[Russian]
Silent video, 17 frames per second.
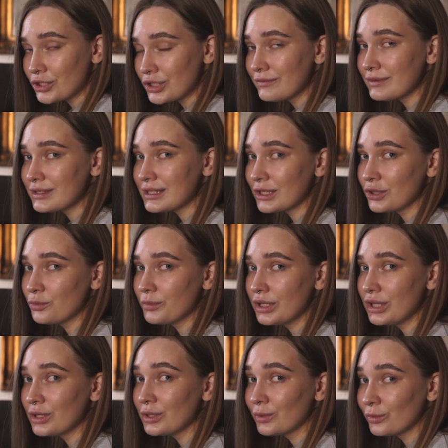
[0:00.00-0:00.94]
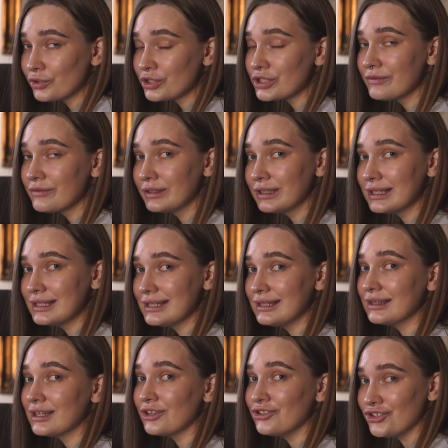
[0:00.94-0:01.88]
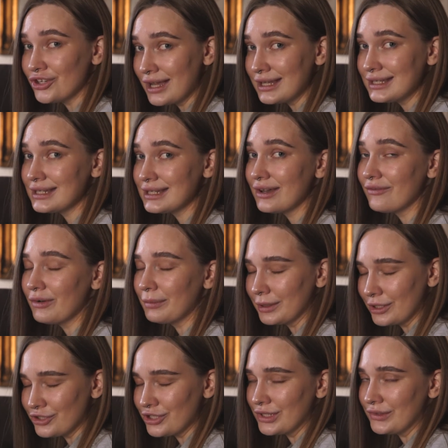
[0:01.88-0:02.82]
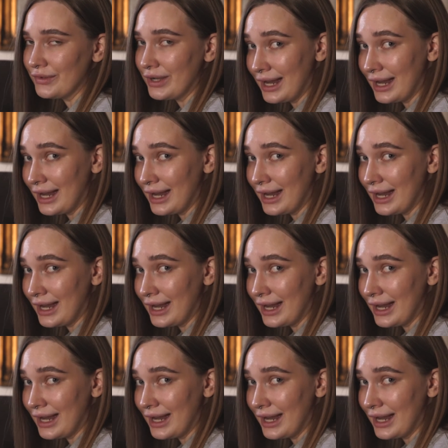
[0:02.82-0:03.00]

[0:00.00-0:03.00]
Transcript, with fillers: что вы задумали, лучше в этот день начать воплощать в